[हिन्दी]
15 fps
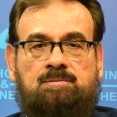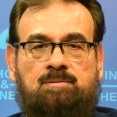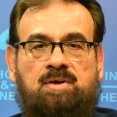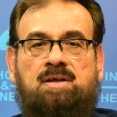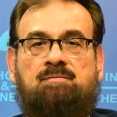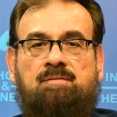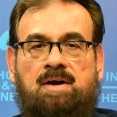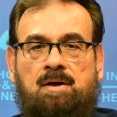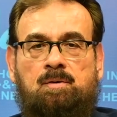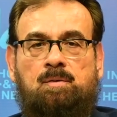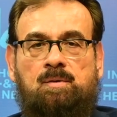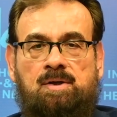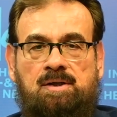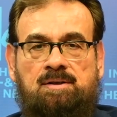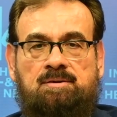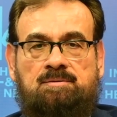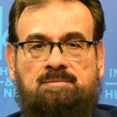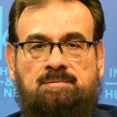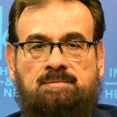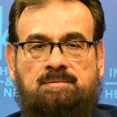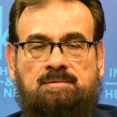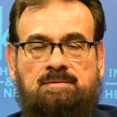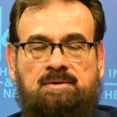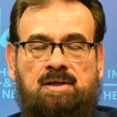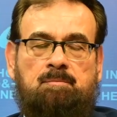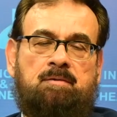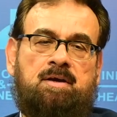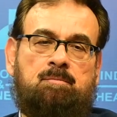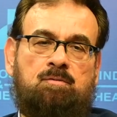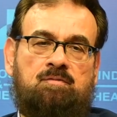वो इन्फाक होगा कल
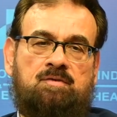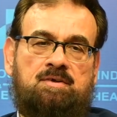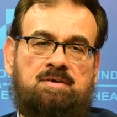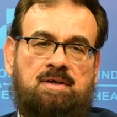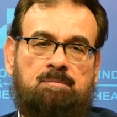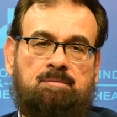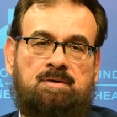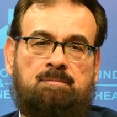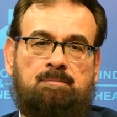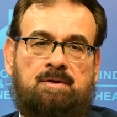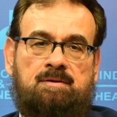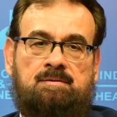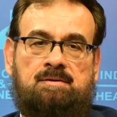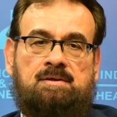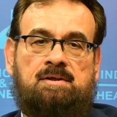मैं एक मुफ्ती साहब की मज,